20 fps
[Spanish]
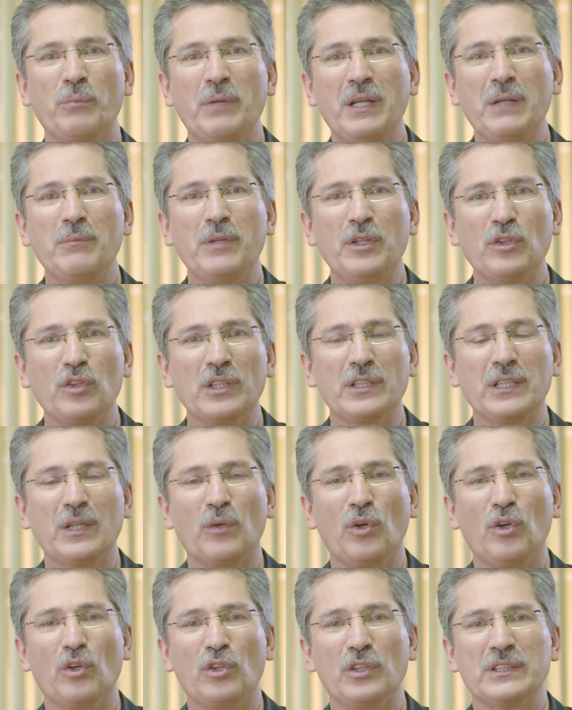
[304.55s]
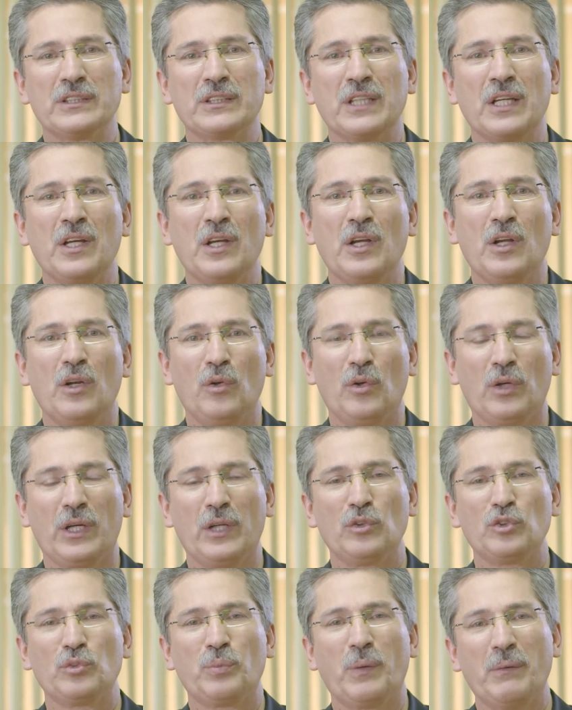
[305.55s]
mil millones de colones, lo
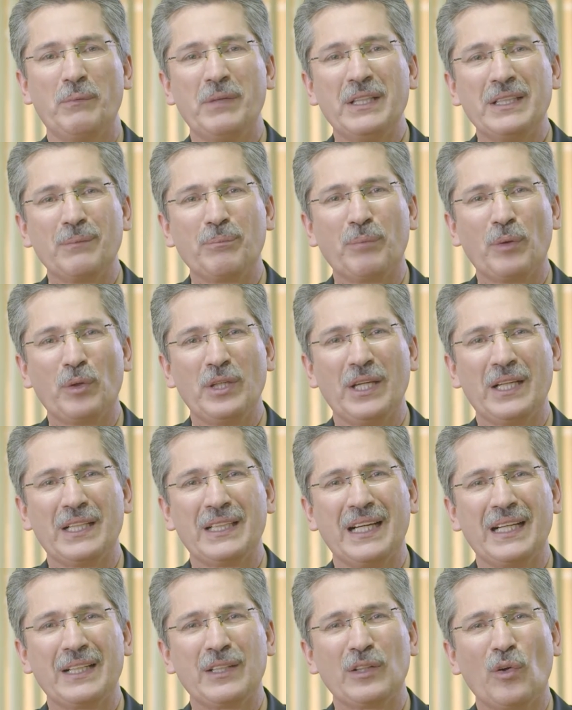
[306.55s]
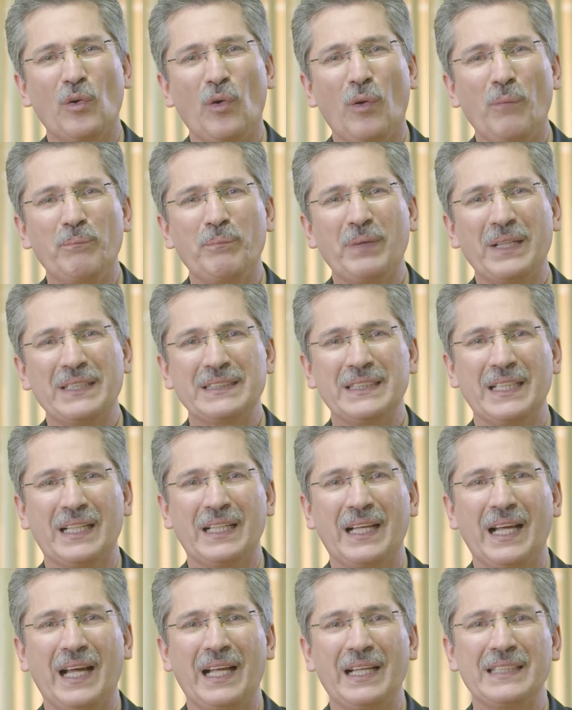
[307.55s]
que nos permite proyectar compras
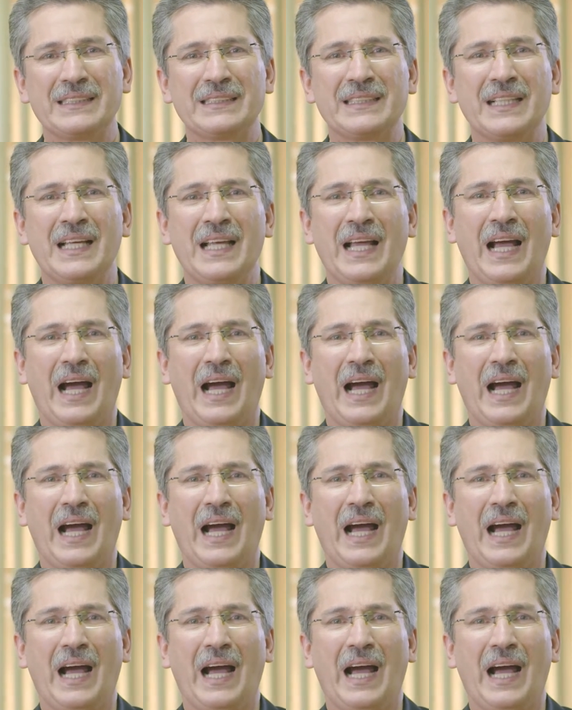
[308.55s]
cercanas